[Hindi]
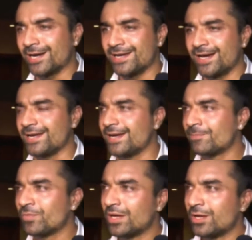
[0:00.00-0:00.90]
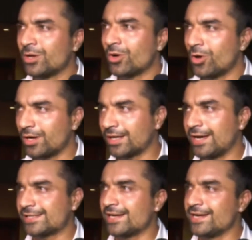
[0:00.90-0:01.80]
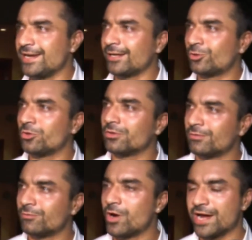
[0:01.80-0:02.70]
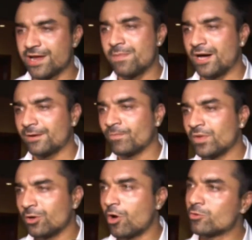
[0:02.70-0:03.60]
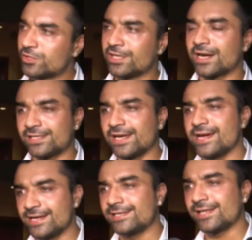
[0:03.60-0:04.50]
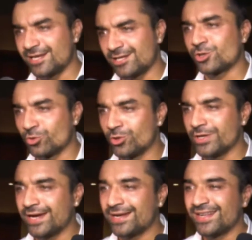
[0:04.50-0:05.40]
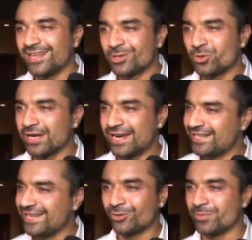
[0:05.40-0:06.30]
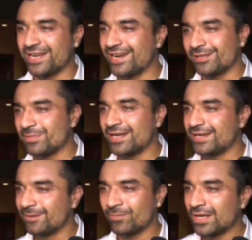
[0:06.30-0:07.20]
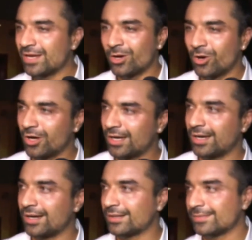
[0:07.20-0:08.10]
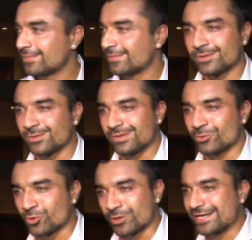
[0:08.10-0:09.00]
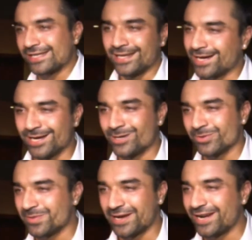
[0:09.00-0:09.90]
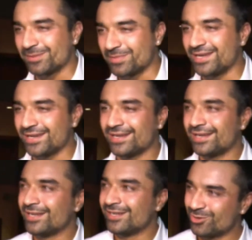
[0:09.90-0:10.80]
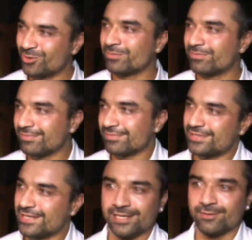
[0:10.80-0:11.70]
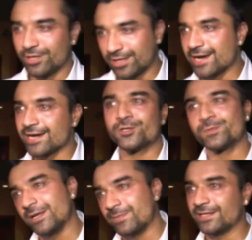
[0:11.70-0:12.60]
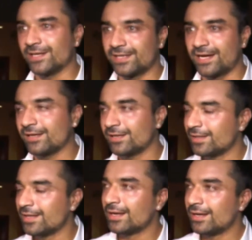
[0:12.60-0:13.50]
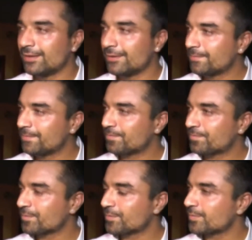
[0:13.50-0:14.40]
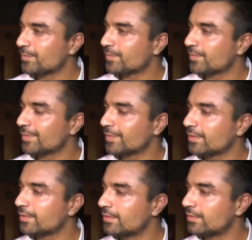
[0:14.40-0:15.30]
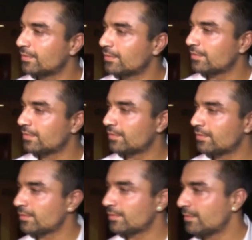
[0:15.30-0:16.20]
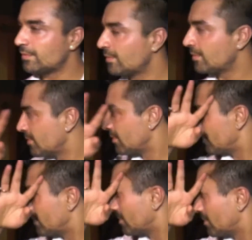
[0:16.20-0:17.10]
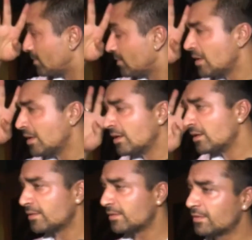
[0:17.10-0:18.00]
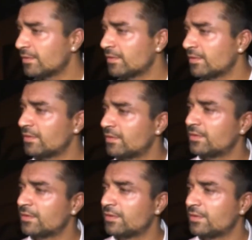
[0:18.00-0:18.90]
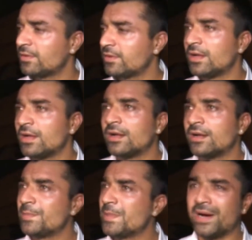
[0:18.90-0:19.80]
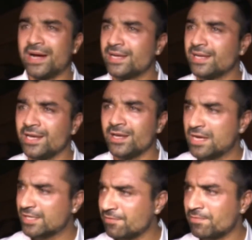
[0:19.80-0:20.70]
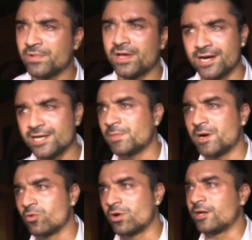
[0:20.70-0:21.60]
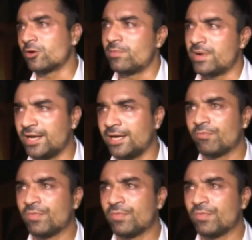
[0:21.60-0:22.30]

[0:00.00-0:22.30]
नहीं आ रही है और अगर ऐसा नहीं है तो वो आएगी बाहर और उसी तरह से आएगी जिस तरह से शूट हुई है क्योंकि एडिटिंग तो मेरे हाथ में नहीं है और उसको कैसे दिखाना वो भी मेरे हाथ में नहीं है तो जैसे वो दिखाएंगे उस पर डिपेंड करता है तो गांधीगिरी गांधीगिरी का रास्ता अपनाएंगे या फिर अपनी एक नंबर जैसे भाईगिरी नहीं मैं भाईगिरी नहीं मैं सिर्फ अपना राइट्स मांगूंगा देखो मैंने